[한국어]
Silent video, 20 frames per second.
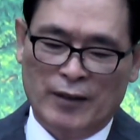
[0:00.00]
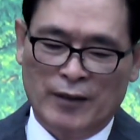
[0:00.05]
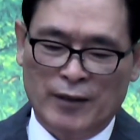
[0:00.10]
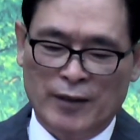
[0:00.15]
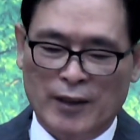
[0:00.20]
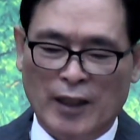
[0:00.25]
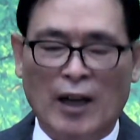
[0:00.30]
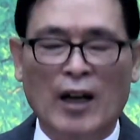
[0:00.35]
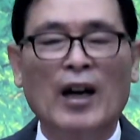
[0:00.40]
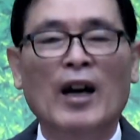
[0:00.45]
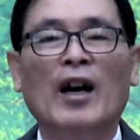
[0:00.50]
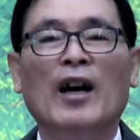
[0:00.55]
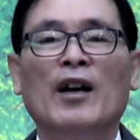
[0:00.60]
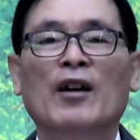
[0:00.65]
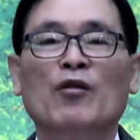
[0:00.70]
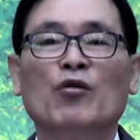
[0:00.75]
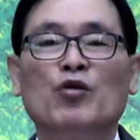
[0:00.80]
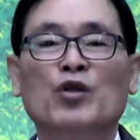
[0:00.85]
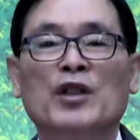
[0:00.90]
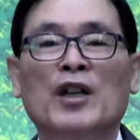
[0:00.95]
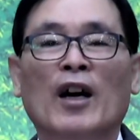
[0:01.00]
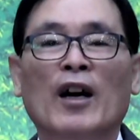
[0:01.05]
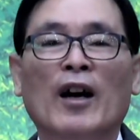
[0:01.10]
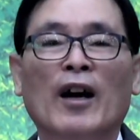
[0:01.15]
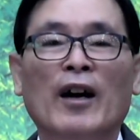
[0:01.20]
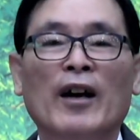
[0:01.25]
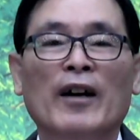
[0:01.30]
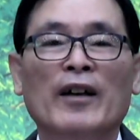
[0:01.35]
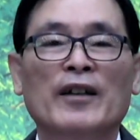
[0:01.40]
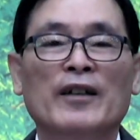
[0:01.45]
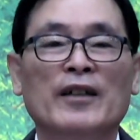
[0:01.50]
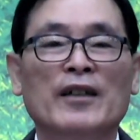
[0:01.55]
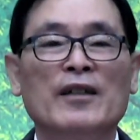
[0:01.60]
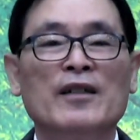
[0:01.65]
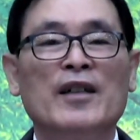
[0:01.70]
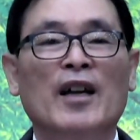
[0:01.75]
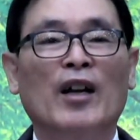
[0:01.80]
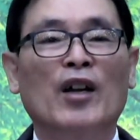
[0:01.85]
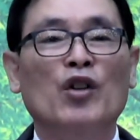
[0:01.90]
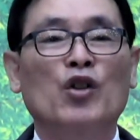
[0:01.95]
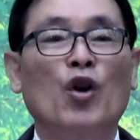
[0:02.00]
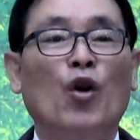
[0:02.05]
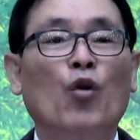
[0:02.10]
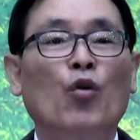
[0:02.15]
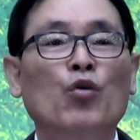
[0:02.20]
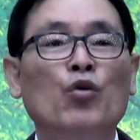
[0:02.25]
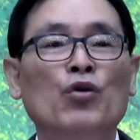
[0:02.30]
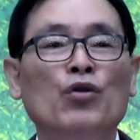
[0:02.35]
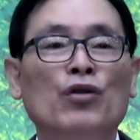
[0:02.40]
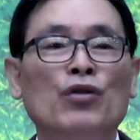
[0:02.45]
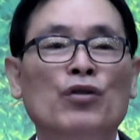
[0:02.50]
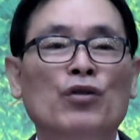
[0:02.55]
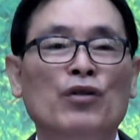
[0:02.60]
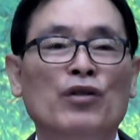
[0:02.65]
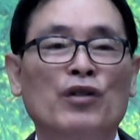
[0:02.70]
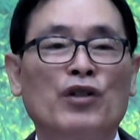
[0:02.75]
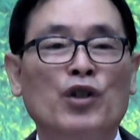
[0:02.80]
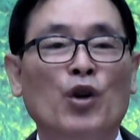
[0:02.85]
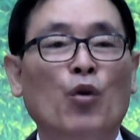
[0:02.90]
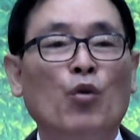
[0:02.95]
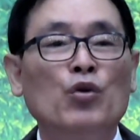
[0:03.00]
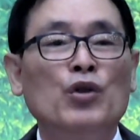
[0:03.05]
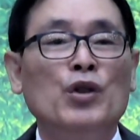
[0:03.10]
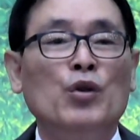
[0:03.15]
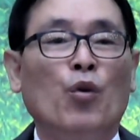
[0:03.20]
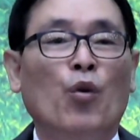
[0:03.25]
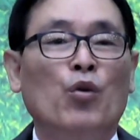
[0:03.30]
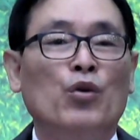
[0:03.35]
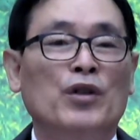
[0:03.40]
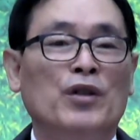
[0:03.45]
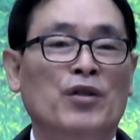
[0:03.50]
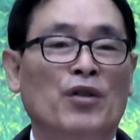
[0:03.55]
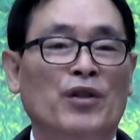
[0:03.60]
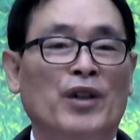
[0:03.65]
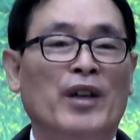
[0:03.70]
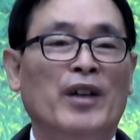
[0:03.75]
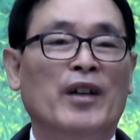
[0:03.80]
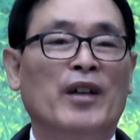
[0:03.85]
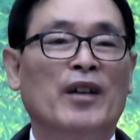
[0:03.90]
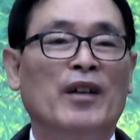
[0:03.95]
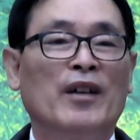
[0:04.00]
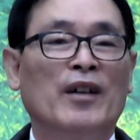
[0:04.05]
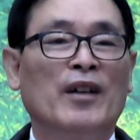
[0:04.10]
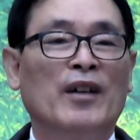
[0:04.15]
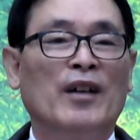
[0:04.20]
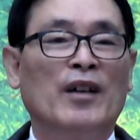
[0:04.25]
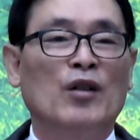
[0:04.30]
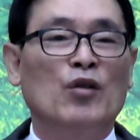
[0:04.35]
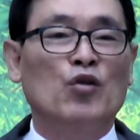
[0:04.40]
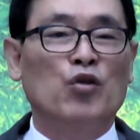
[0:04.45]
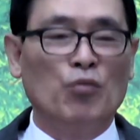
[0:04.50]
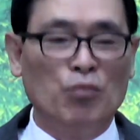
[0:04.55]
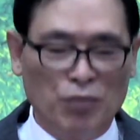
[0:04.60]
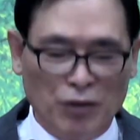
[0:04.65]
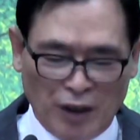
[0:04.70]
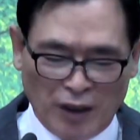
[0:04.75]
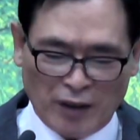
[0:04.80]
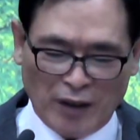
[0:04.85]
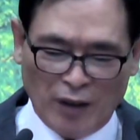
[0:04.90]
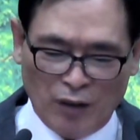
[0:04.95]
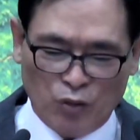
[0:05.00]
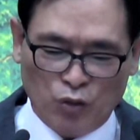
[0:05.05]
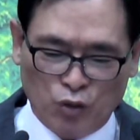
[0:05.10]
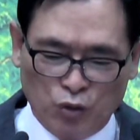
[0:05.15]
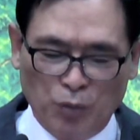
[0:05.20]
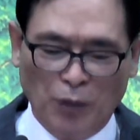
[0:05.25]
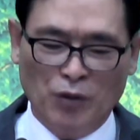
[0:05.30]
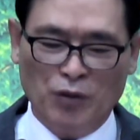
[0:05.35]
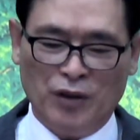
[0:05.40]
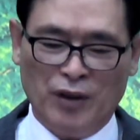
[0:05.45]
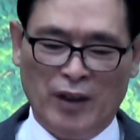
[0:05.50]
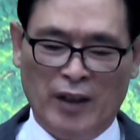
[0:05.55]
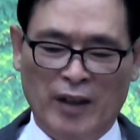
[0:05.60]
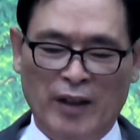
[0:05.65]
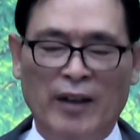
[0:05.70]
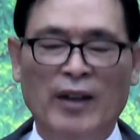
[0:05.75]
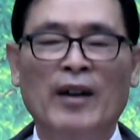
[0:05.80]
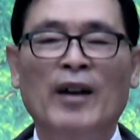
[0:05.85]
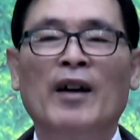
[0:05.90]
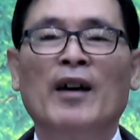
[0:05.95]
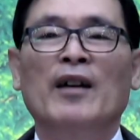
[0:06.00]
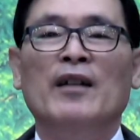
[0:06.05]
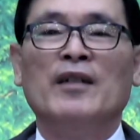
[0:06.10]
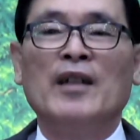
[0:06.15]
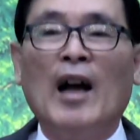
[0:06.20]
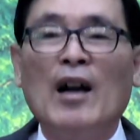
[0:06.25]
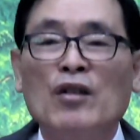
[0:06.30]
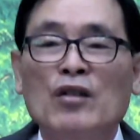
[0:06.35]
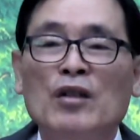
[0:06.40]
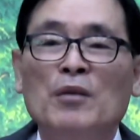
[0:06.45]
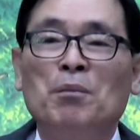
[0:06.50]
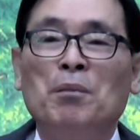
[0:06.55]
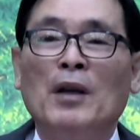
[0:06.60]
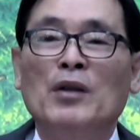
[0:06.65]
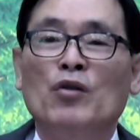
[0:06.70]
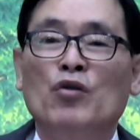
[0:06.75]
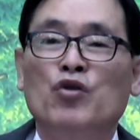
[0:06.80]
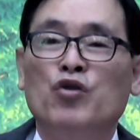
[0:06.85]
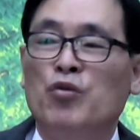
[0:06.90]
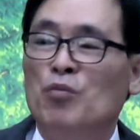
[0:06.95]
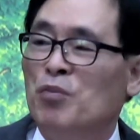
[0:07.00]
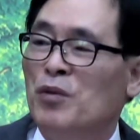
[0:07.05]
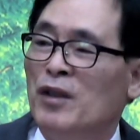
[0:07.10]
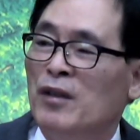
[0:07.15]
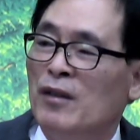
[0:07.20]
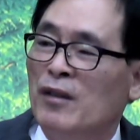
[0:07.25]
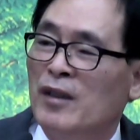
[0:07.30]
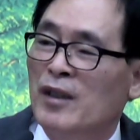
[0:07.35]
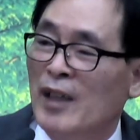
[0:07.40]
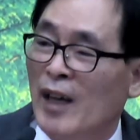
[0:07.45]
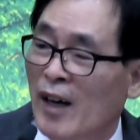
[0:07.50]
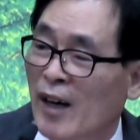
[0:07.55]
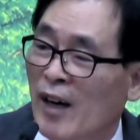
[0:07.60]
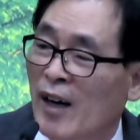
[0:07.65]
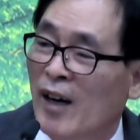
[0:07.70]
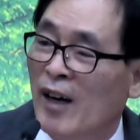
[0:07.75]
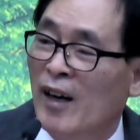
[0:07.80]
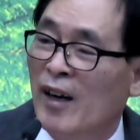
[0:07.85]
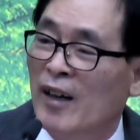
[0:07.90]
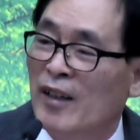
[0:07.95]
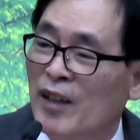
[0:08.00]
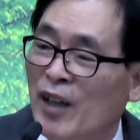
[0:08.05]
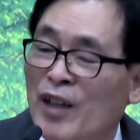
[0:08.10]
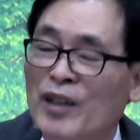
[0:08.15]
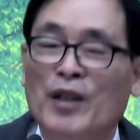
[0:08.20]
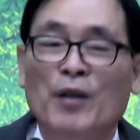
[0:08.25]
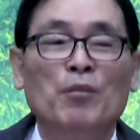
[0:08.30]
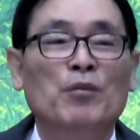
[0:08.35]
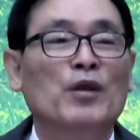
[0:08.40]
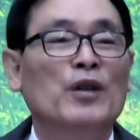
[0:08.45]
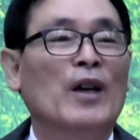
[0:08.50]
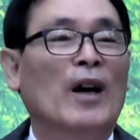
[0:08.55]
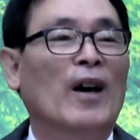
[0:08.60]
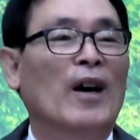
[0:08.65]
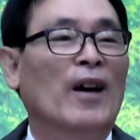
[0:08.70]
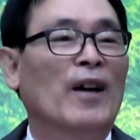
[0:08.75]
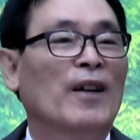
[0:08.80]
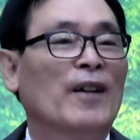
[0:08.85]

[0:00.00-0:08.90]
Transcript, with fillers: 자, 우리가 인생의 겨울을, 겨울이 오기 전에 준비해야 될 두 번째. 상급받을 준비를 잘 해야 됩니다.